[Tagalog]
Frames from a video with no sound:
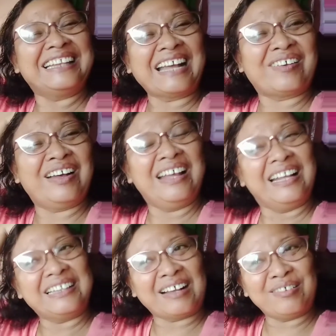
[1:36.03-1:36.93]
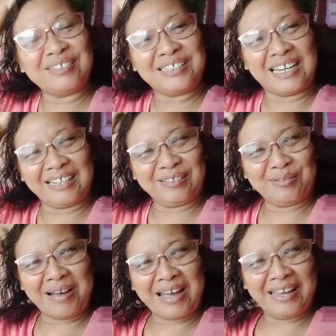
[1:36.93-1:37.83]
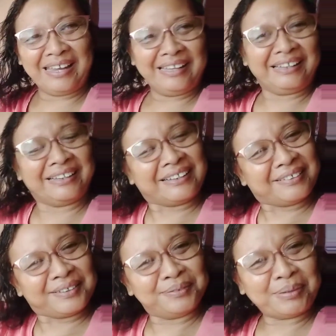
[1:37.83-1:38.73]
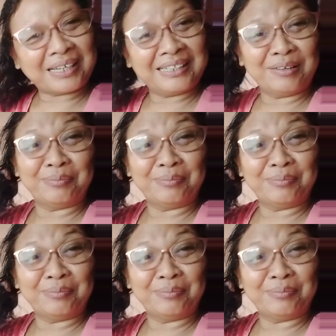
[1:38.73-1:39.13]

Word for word: takot, takot siyang kumain. Baka daw